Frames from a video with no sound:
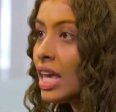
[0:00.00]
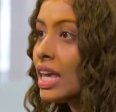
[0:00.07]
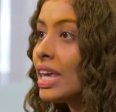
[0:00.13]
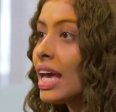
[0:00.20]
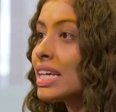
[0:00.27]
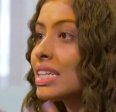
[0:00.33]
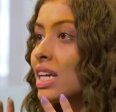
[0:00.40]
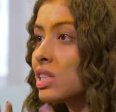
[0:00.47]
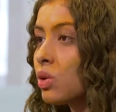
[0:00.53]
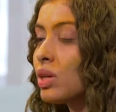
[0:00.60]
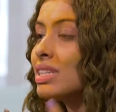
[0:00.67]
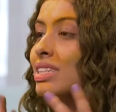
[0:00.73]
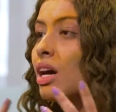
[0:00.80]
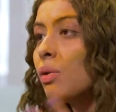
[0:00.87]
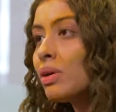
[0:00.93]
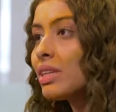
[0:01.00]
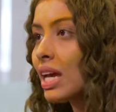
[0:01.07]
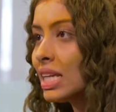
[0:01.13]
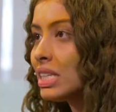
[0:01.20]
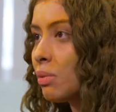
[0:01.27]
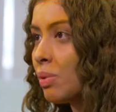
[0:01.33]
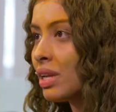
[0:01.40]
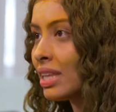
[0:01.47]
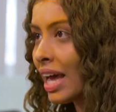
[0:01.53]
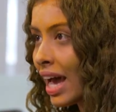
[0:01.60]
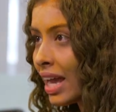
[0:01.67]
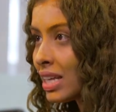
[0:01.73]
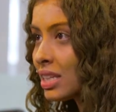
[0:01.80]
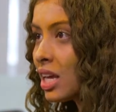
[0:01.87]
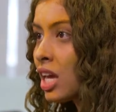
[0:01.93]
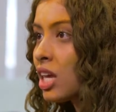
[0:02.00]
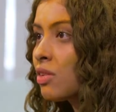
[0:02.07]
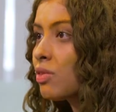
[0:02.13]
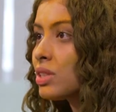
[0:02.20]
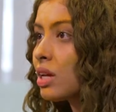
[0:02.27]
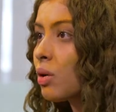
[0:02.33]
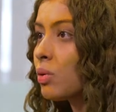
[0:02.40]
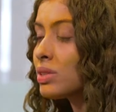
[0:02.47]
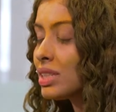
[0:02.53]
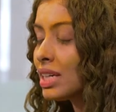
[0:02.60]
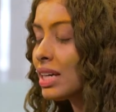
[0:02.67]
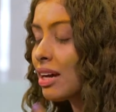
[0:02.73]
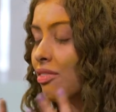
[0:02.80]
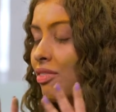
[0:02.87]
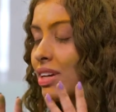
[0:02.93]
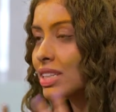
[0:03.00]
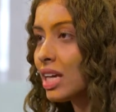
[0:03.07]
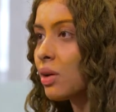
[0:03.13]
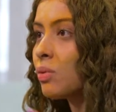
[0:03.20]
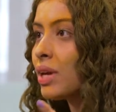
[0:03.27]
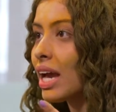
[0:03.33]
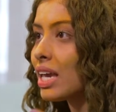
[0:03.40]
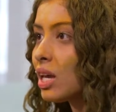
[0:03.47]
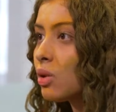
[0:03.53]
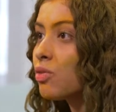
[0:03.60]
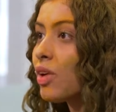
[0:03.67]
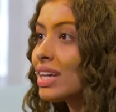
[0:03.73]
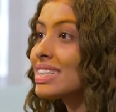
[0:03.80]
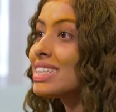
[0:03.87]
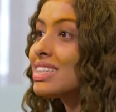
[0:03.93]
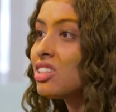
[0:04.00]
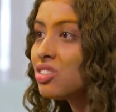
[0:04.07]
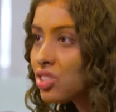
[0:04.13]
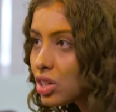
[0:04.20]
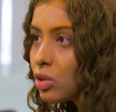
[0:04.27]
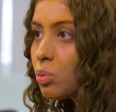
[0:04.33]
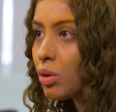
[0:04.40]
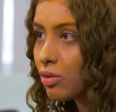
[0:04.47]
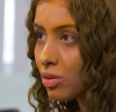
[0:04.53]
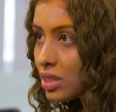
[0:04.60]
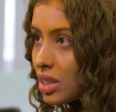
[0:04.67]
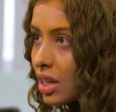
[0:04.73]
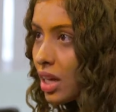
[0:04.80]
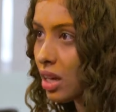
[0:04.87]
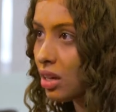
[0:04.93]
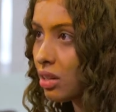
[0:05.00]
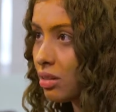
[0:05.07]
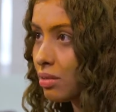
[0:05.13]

em que as questões são interdisciplinares, que você consiga fazer com que aquilo faça sentido para você.